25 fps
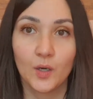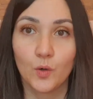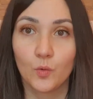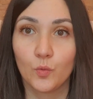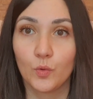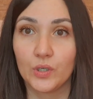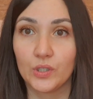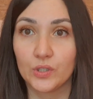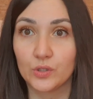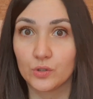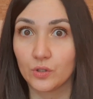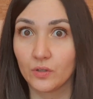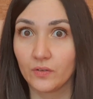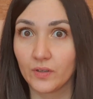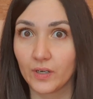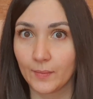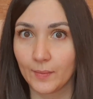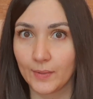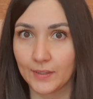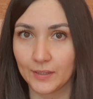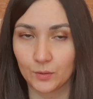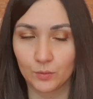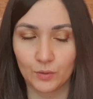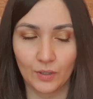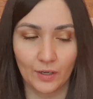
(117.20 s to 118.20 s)
Questo è
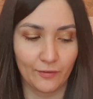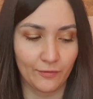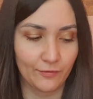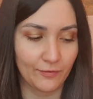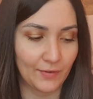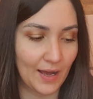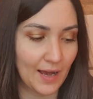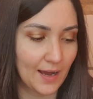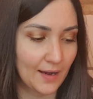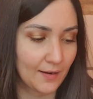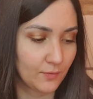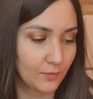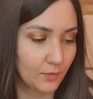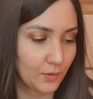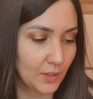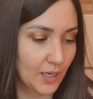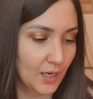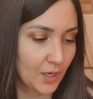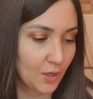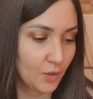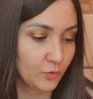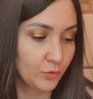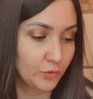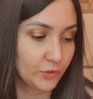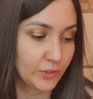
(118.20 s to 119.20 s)
veramente una favola,
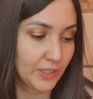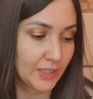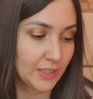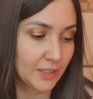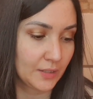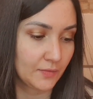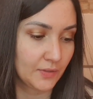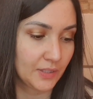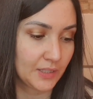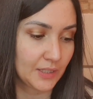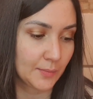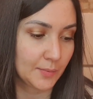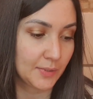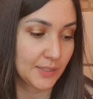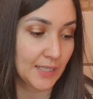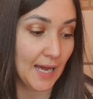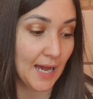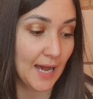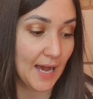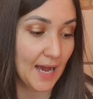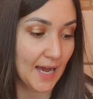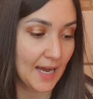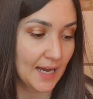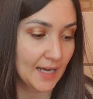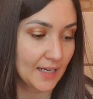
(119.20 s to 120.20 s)
contiene
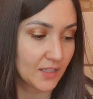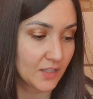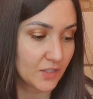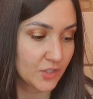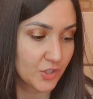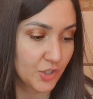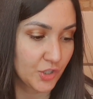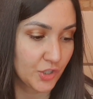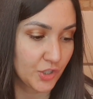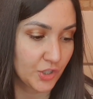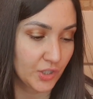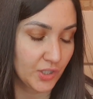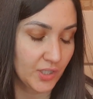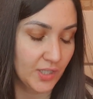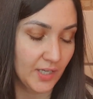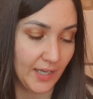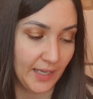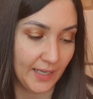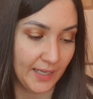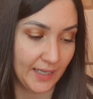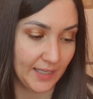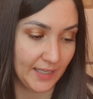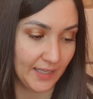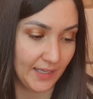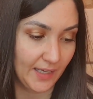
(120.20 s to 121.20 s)
vitamina A, C,
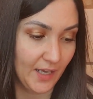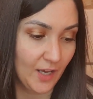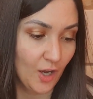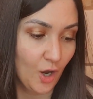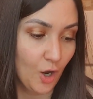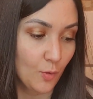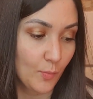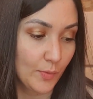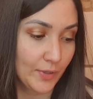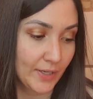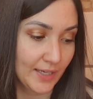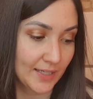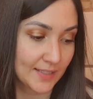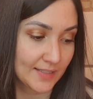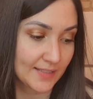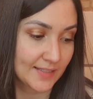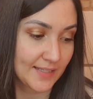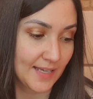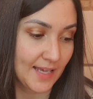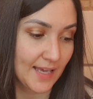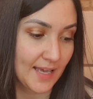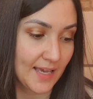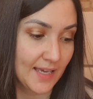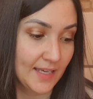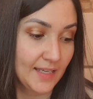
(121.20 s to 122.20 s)
E, omega
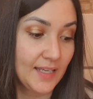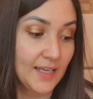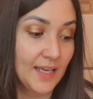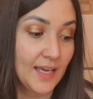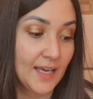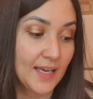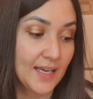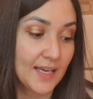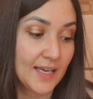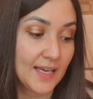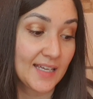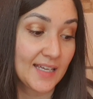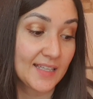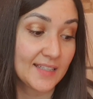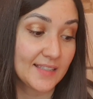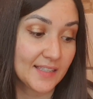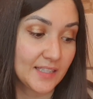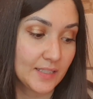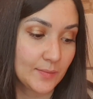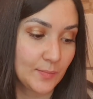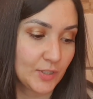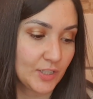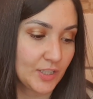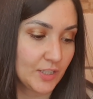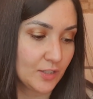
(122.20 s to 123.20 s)
6,
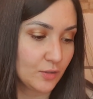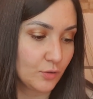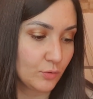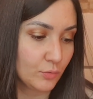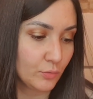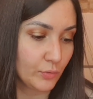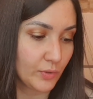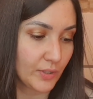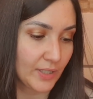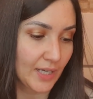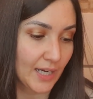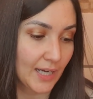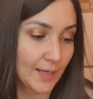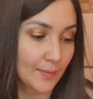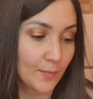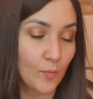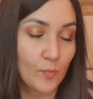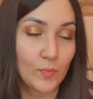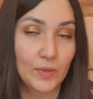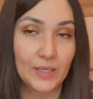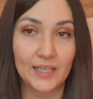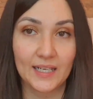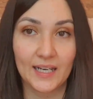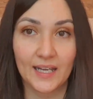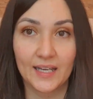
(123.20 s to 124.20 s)
enzimi di zucca,
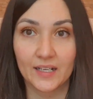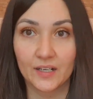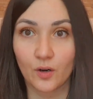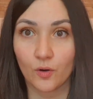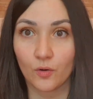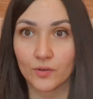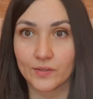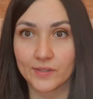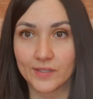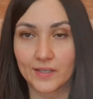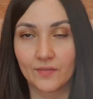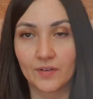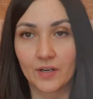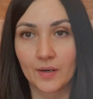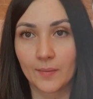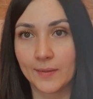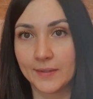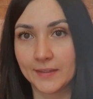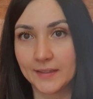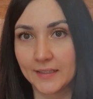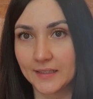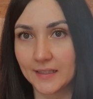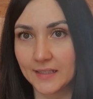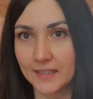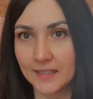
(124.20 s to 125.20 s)
camomilla e rosa,
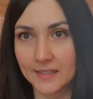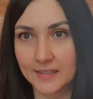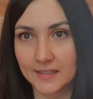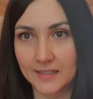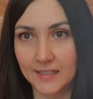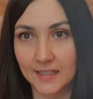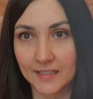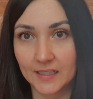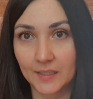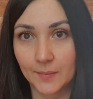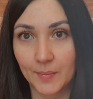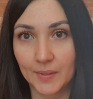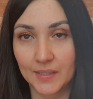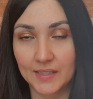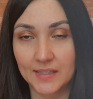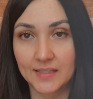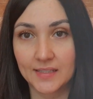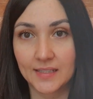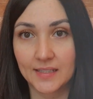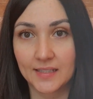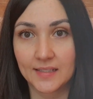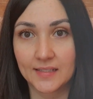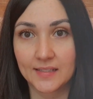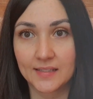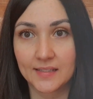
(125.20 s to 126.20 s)
veramente degli estratti
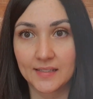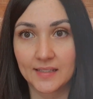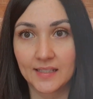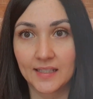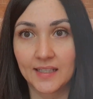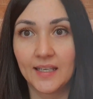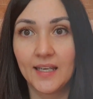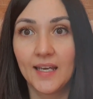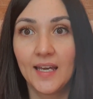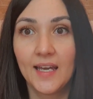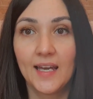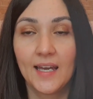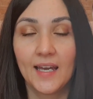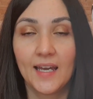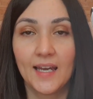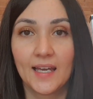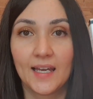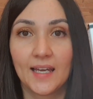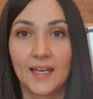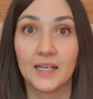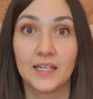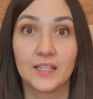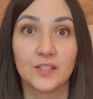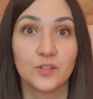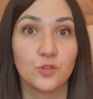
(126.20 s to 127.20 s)
pazzeschi.
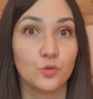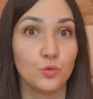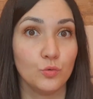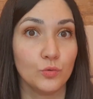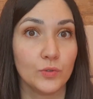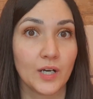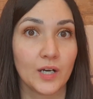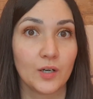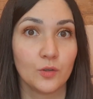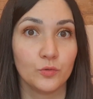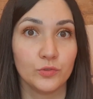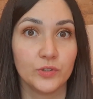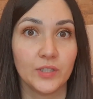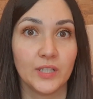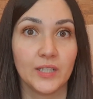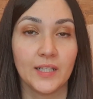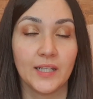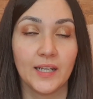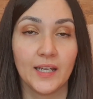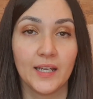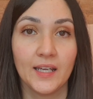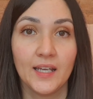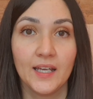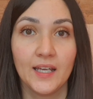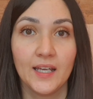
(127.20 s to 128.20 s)
La zucca
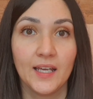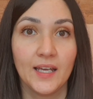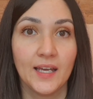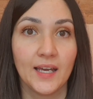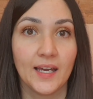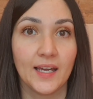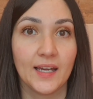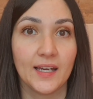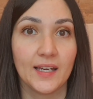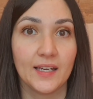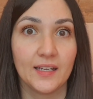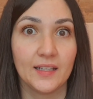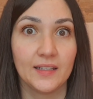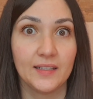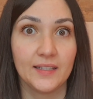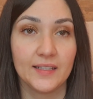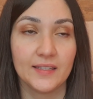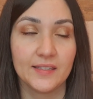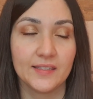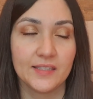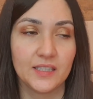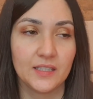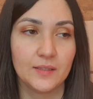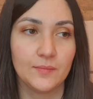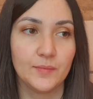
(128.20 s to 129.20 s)
contiene eh, gli
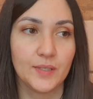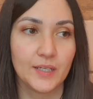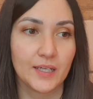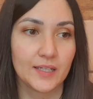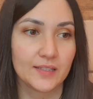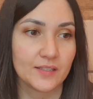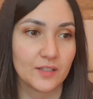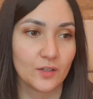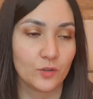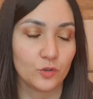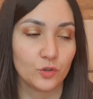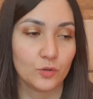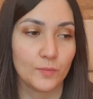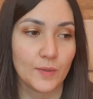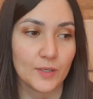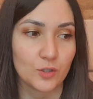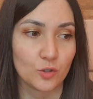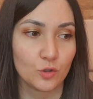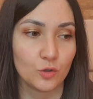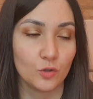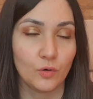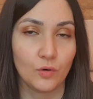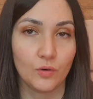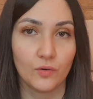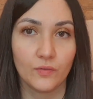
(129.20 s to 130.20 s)
enzimi che secondo me
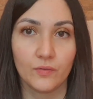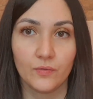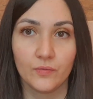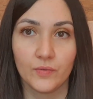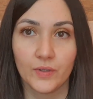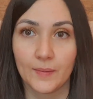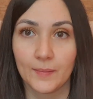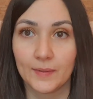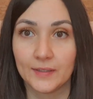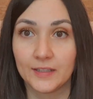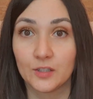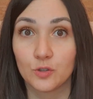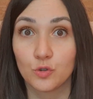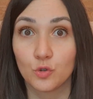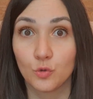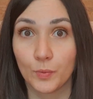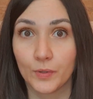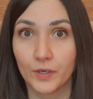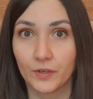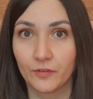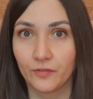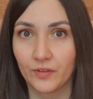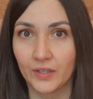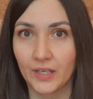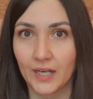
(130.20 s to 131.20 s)
sono veramente
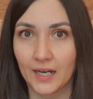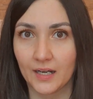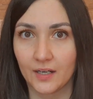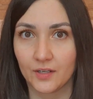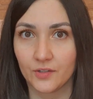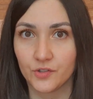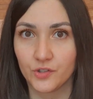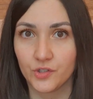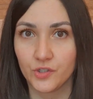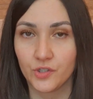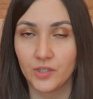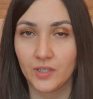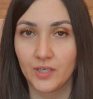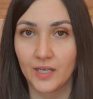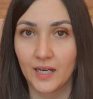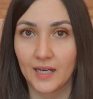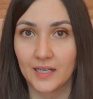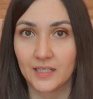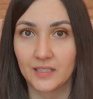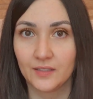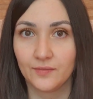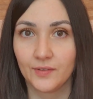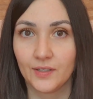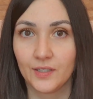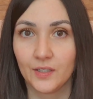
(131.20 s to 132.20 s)
super efficaci a
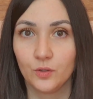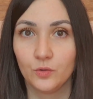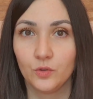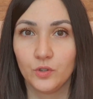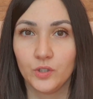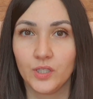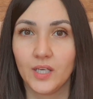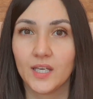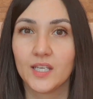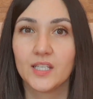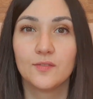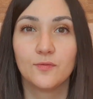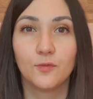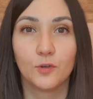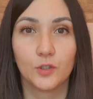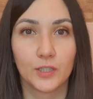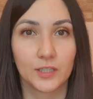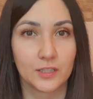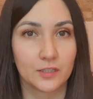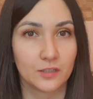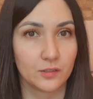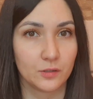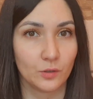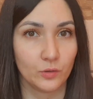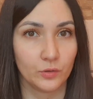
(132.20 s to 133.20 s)
livello di
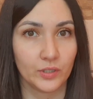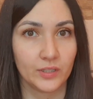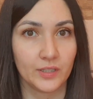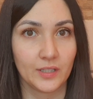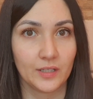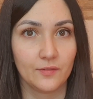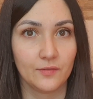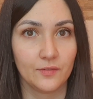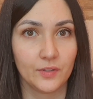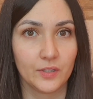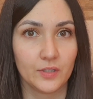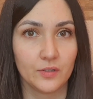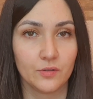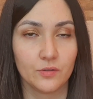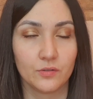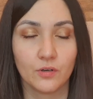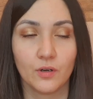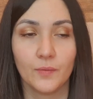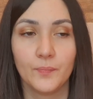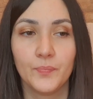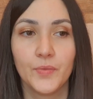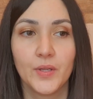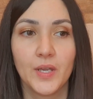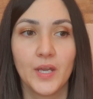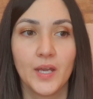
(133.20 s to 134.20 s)
esfoliazione del
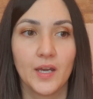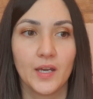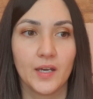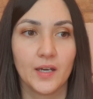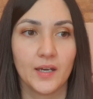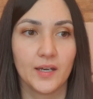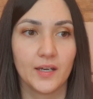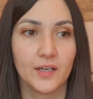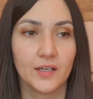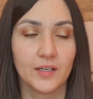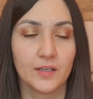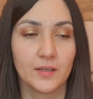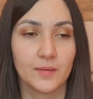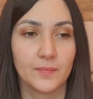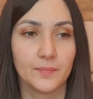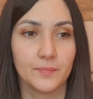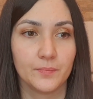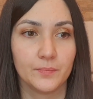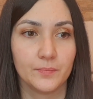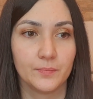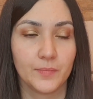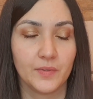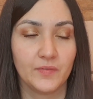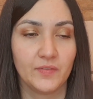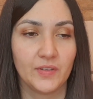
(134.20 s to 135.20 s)
viso. Eh,
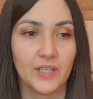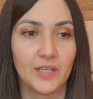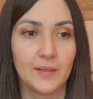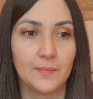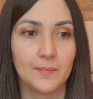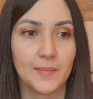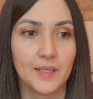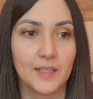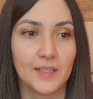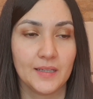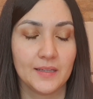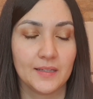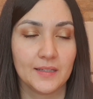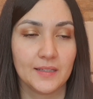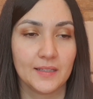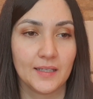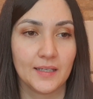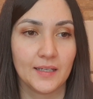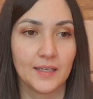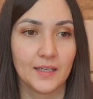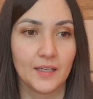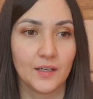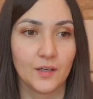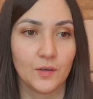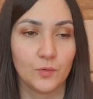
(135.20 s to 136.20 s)
mi viene in
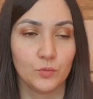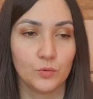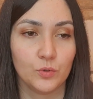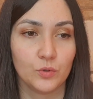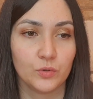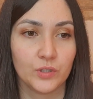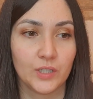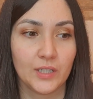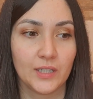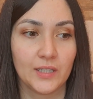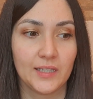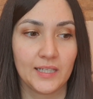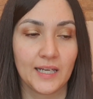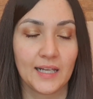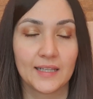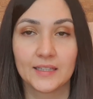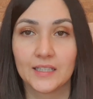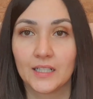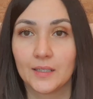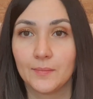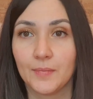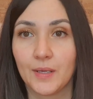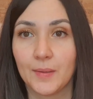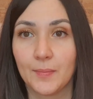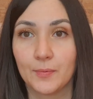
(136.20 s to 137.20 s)
mente uno degli
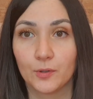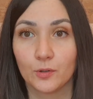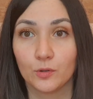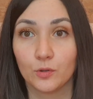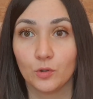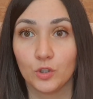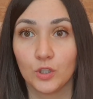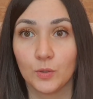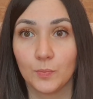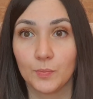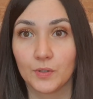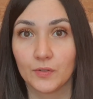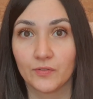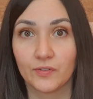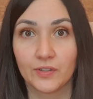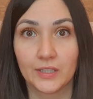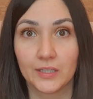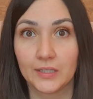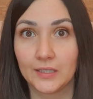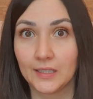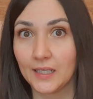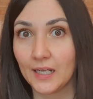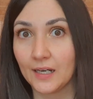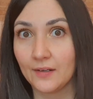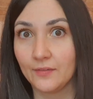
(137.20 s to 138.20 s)
altri miei prodotti
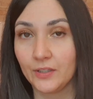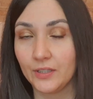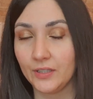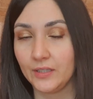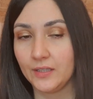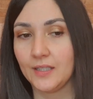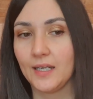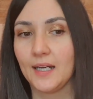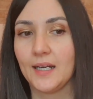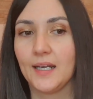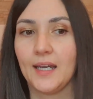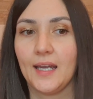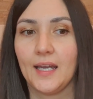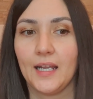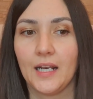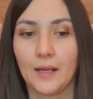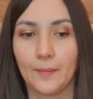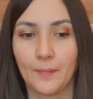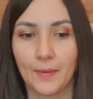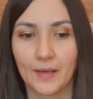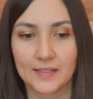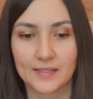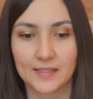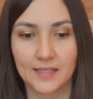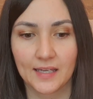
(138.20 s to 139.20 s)
preferiti della vita che è la
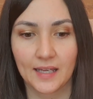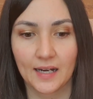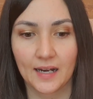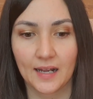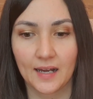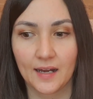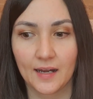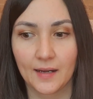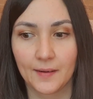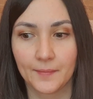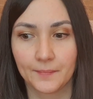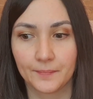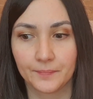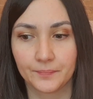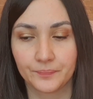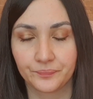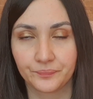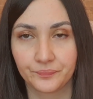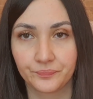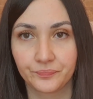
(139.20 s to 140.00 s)
maschera mm,